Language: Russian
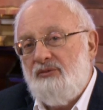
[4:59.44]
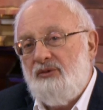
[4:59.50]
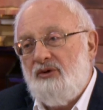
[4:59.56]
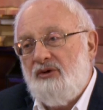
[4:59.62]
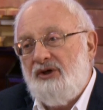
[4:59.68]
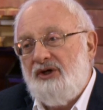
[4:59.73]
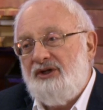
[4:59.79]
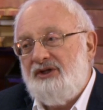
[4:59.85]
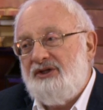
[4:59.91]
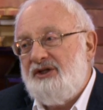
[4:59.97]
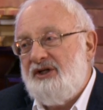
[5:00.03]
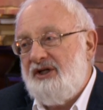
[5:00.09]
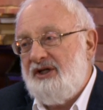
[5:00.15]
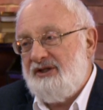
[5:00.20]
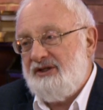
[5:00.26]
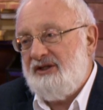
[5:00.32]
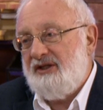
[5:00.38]
много
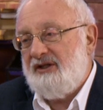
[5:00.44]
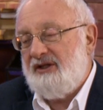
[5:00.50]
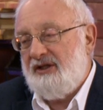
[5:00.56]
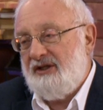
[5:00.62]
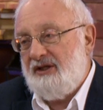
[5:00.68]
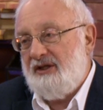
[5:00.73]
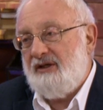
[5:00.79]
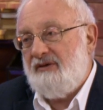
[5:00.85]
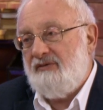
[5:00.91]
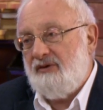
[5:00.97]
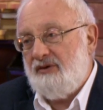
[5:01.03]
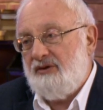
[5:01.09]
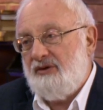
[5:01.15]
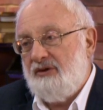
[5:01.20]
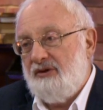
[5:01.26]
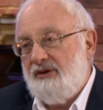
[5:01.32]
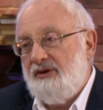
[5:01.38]
интересных таких
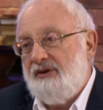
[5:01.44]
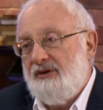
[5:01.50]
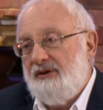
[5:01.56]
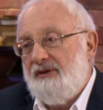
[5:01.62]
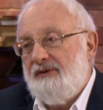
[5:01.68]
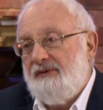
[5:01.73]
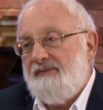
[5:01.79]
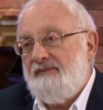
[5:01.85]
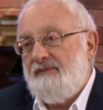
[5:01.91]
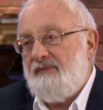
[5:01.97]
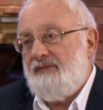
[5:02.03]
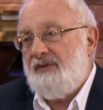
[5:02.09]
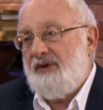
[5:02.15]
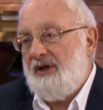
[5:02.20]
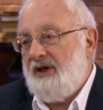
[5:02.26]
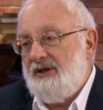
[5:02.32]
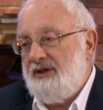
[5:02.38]
вот,
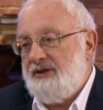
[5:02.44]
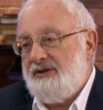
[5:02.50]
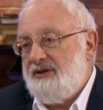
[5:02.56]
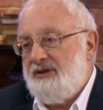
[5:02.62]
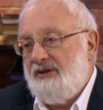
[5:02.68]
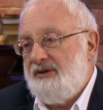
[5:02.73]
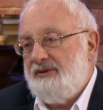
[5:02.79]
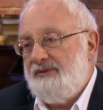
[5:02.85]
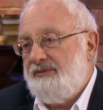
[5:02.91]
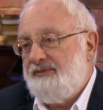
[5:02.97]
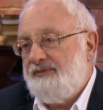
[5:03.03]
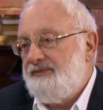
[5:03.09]
конечно,